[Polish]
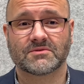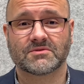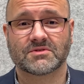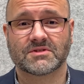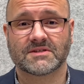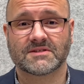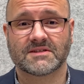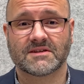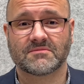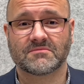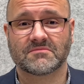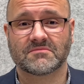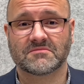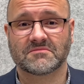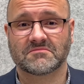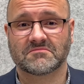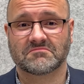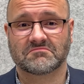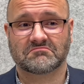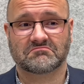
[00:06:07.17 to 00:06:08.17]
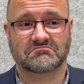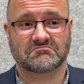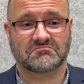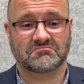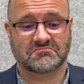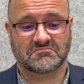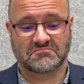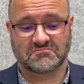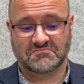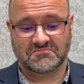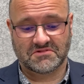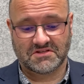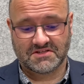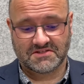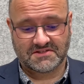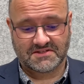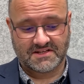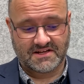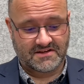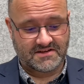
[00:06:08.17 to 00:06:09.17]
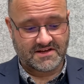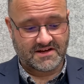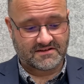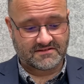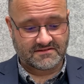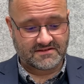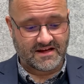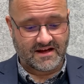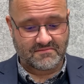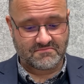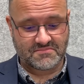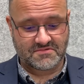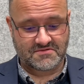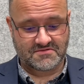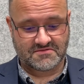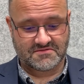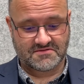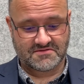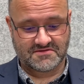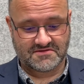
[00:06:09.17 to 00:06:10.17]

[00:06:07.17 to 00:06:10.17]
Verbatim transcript: czasem jest tak jak tam, e,